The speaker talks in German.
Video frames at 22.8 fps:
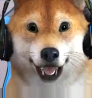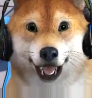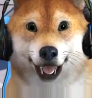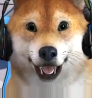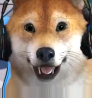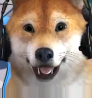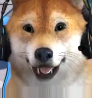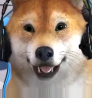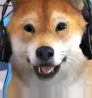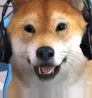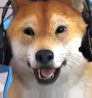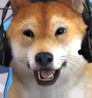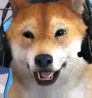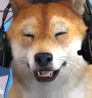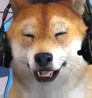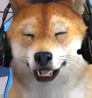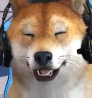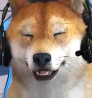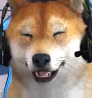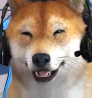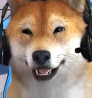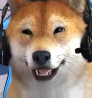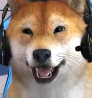Leute, wir haben ein
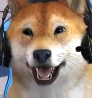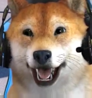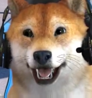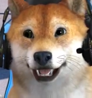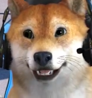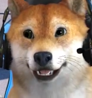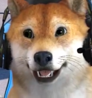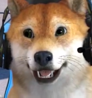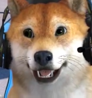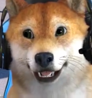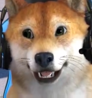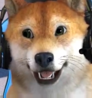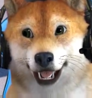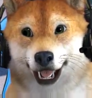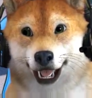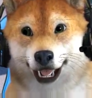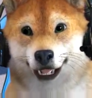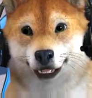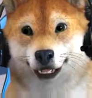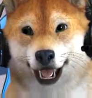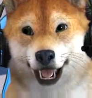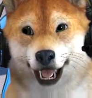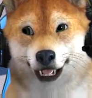Problem. Ich komme da nicht rüber.